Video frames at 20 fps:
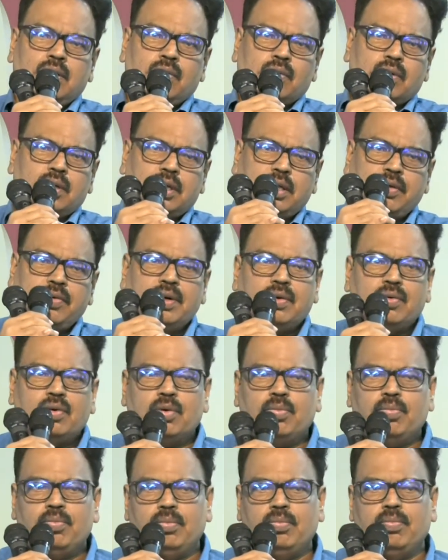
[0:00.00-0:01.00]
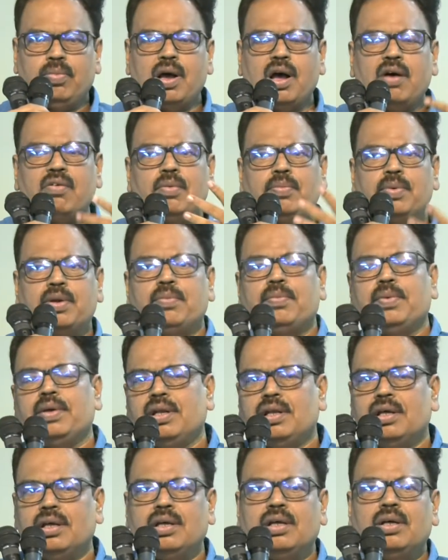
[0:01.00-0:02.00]
ఒక ఏమంటే ఒక
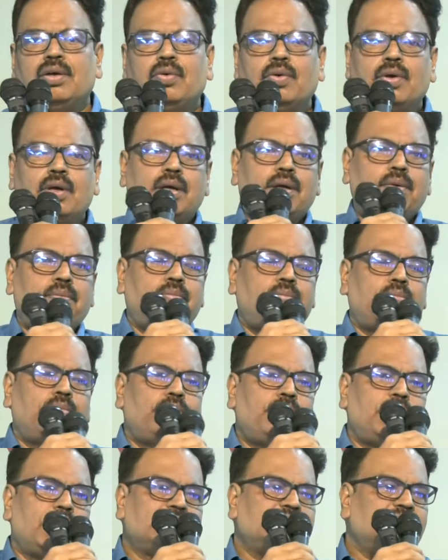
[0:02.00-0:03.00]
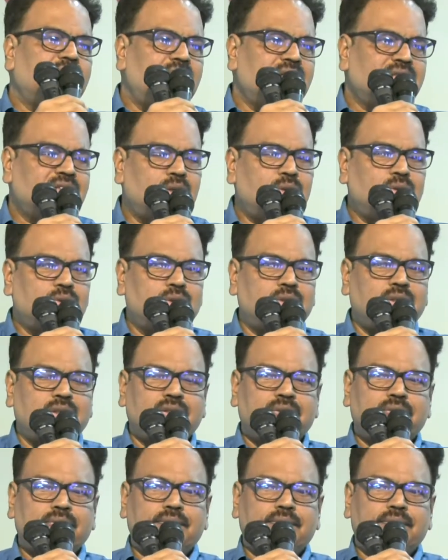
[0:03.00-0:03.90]
భావపరమైన ఒక ప్రక్షాళన జరుగుతుంది